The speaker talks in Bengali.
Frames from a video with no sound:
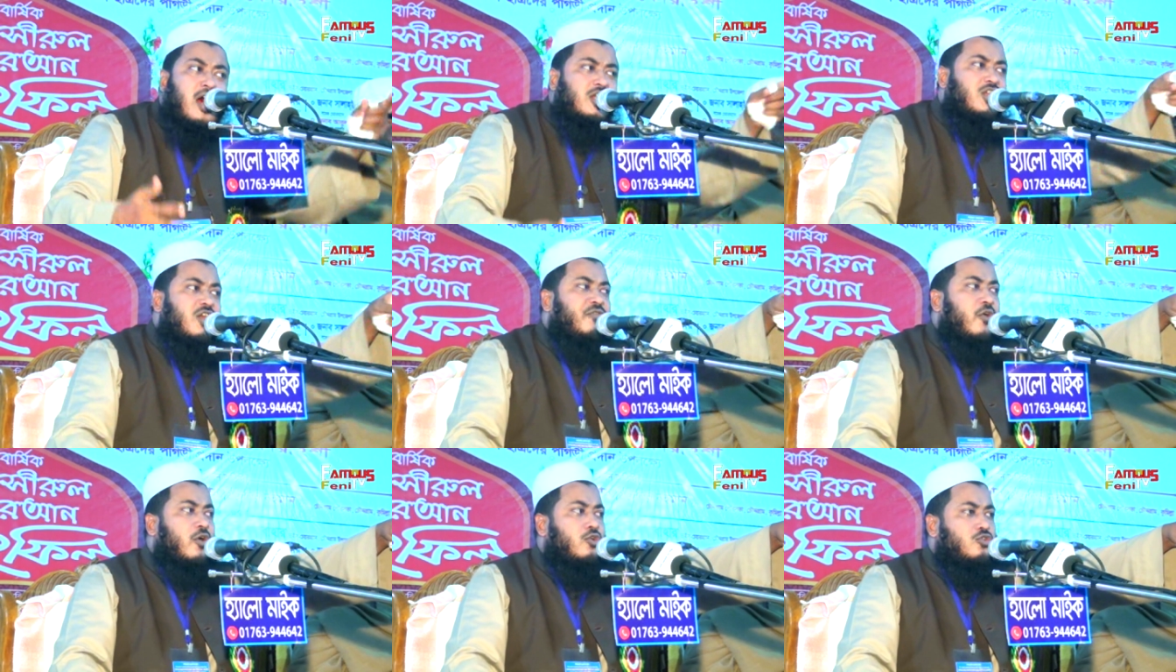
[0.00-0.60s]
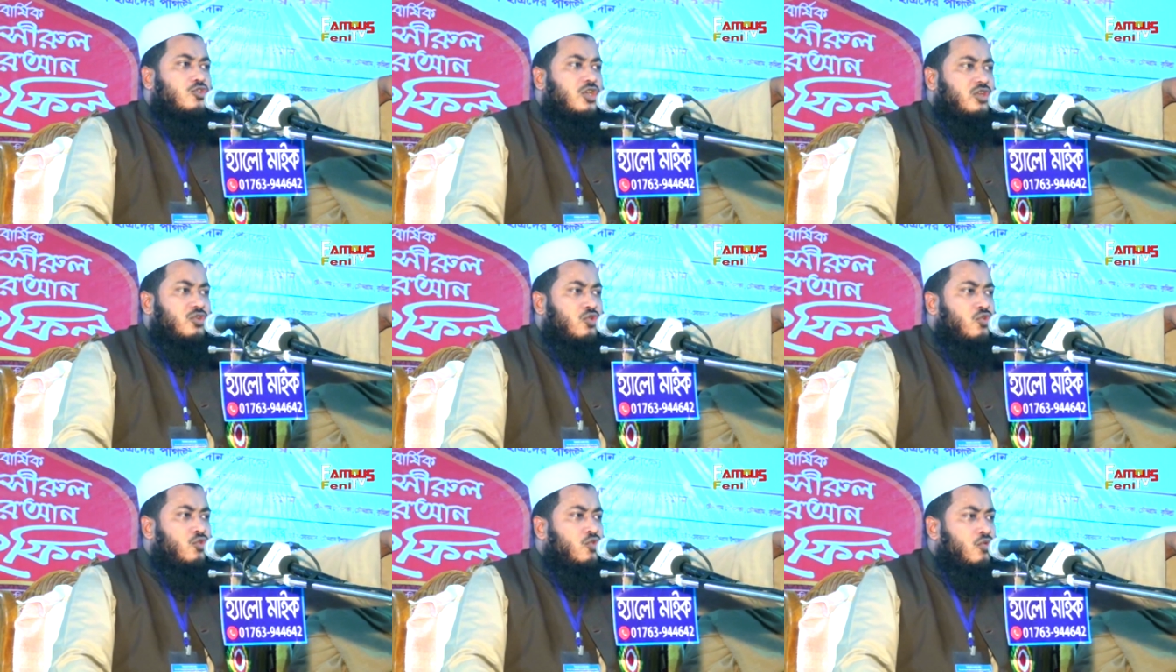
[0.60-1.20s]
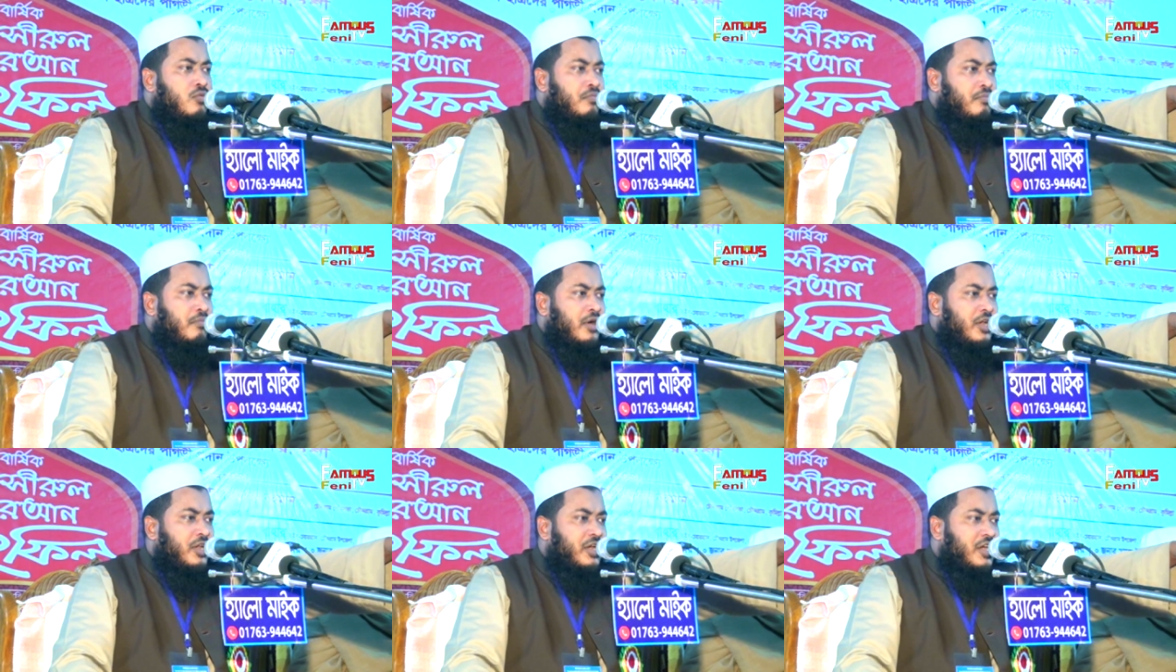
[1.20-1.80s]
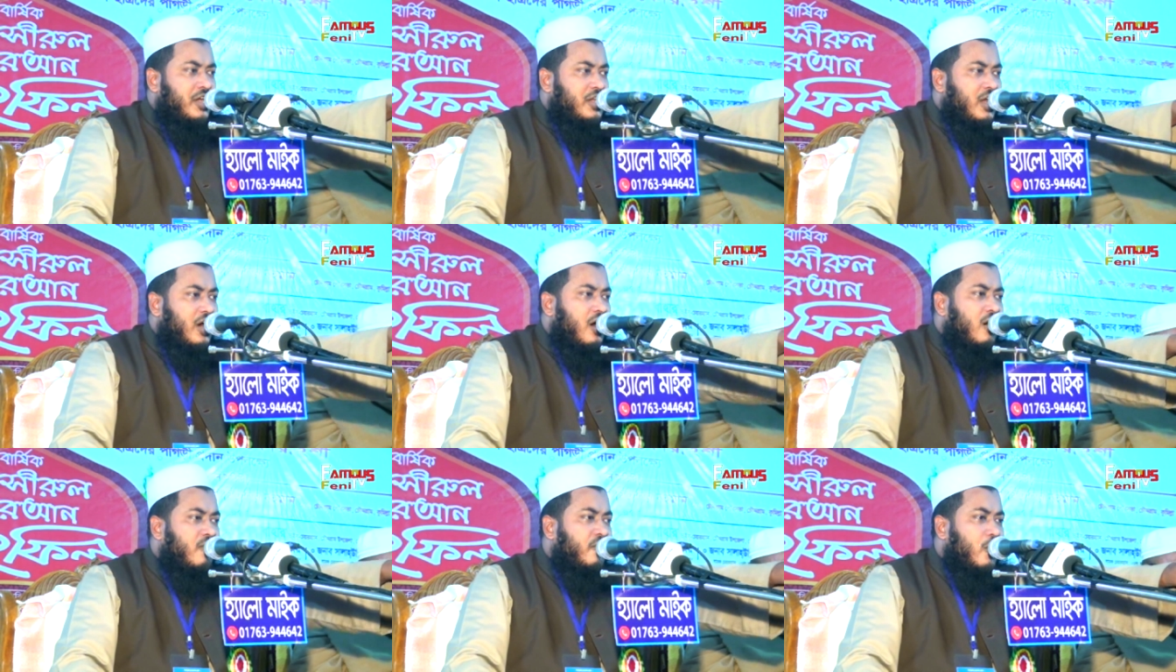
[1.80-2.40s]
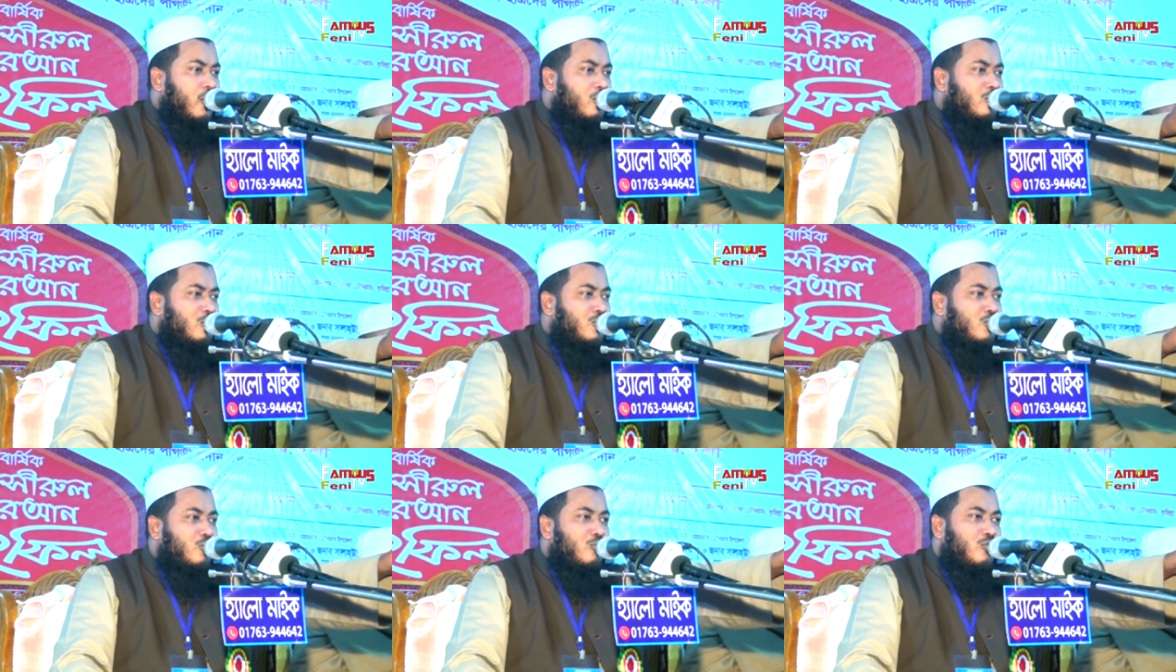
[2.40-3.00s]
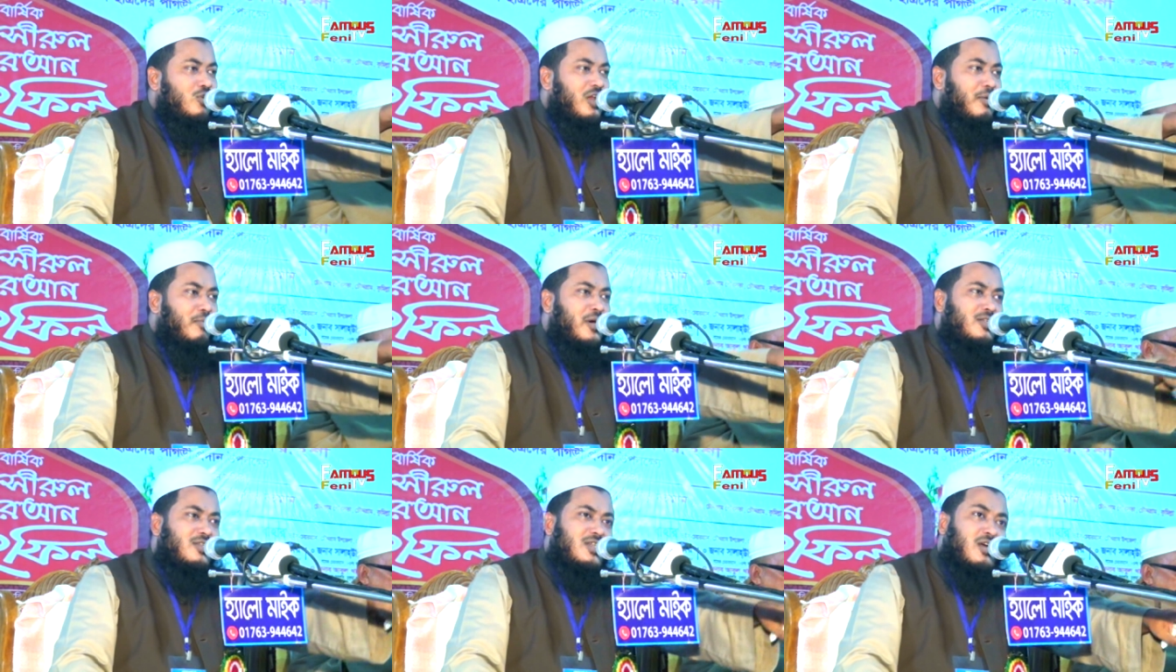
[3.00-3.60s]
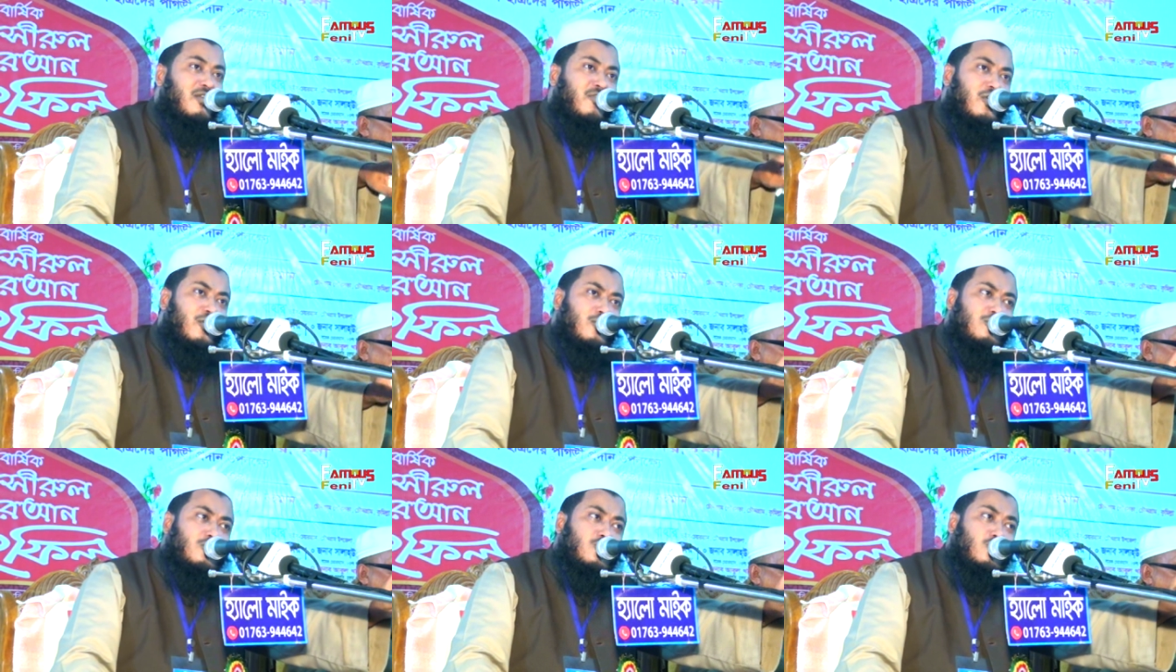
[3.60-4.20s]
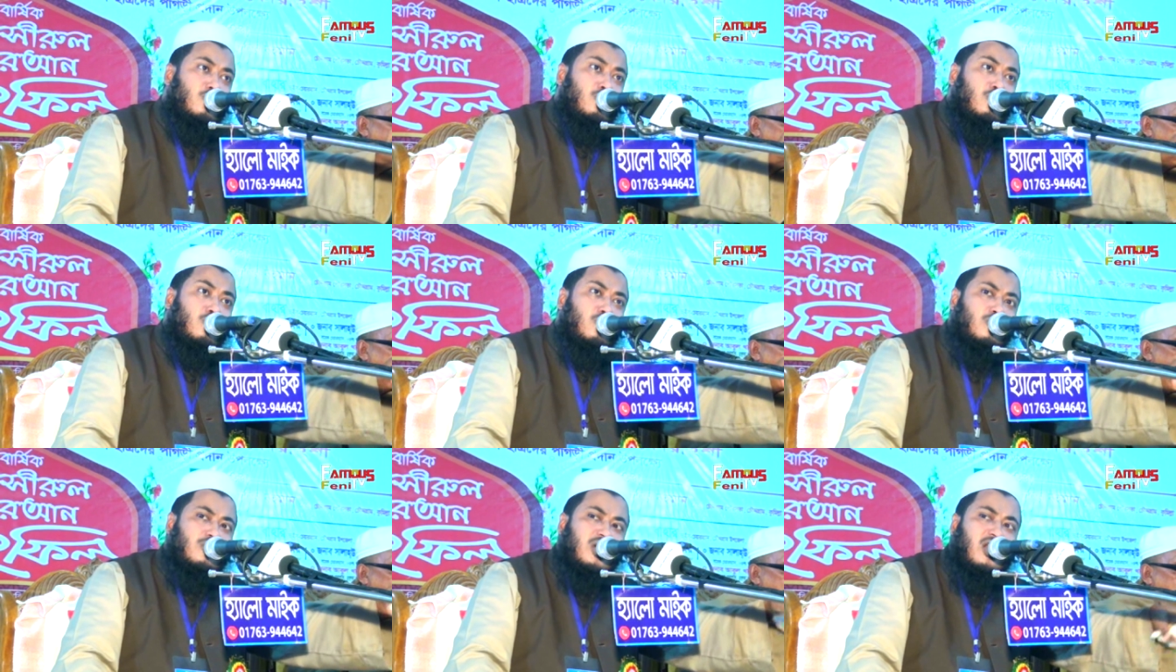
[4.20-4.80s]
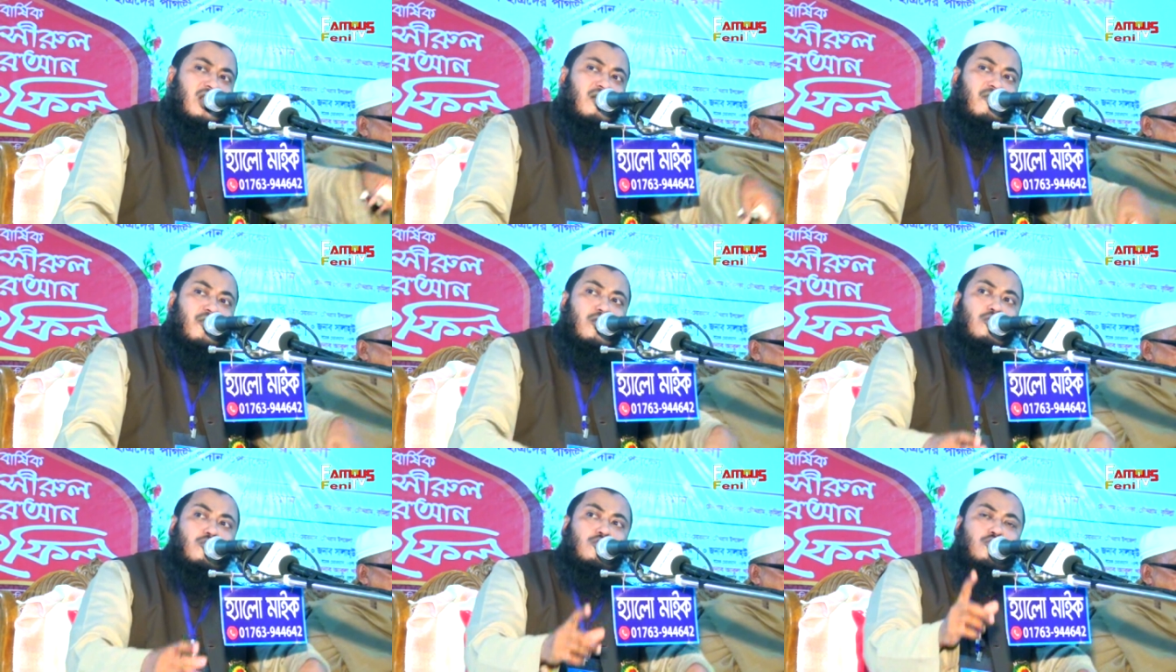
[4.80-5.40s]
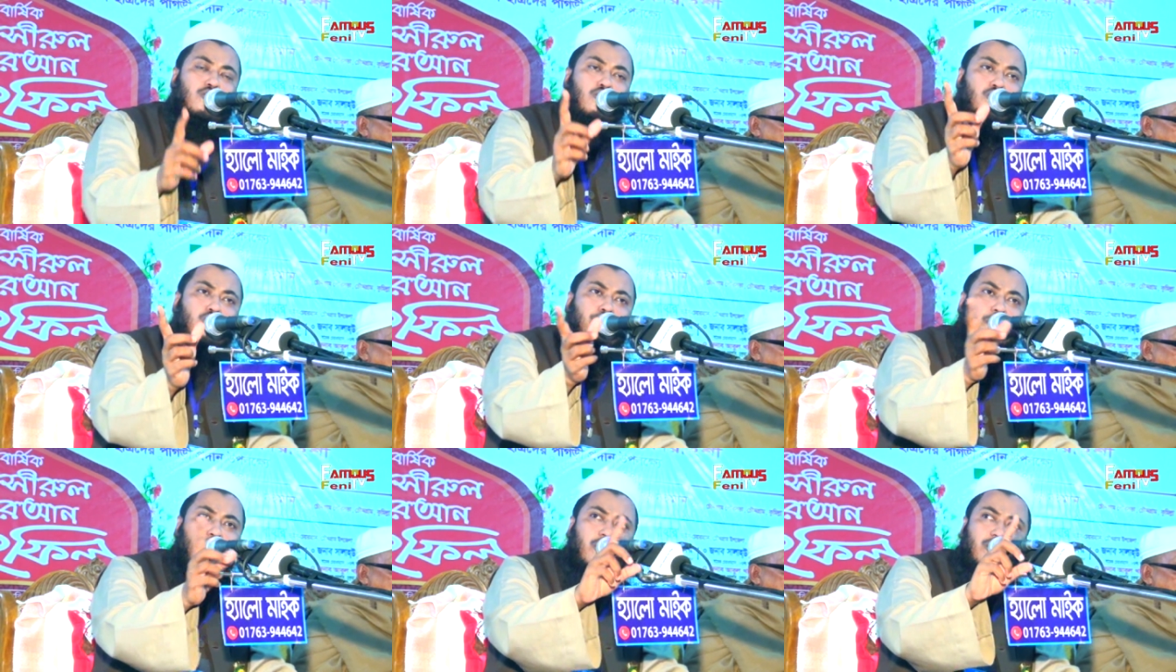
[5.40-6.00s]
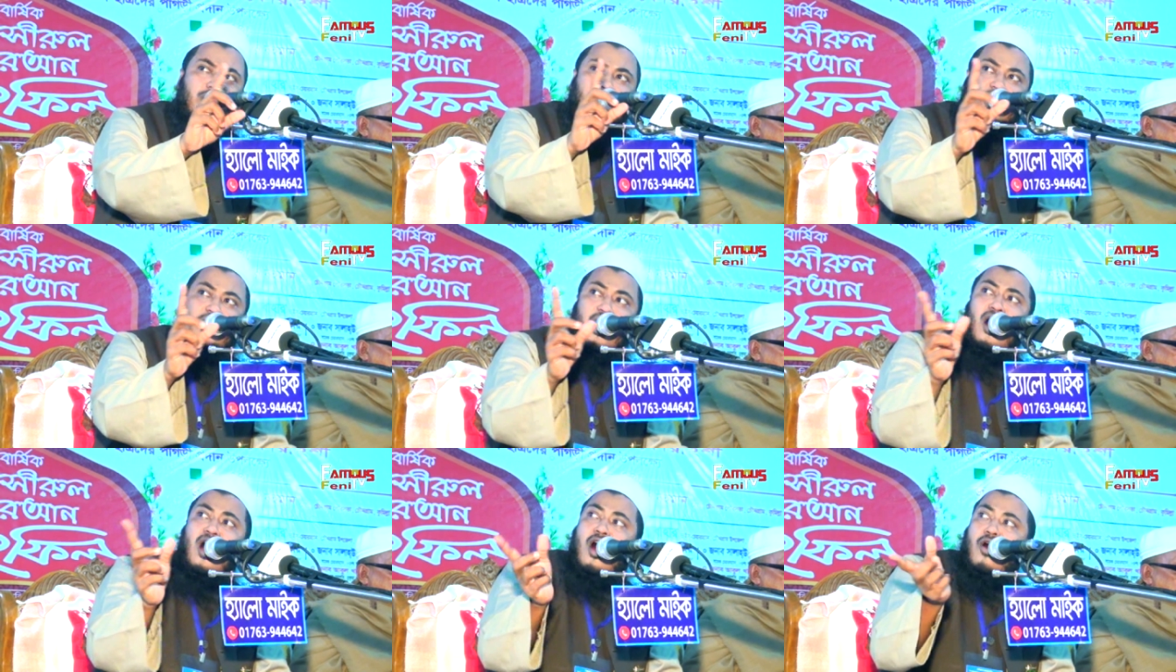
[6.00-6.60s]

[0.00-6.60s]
সে ফরজের হুকুম মানে কি না ফরজ শুধু নামাজ না ফরজ শুধু রোজা না ফরজ শুধু পর্দা না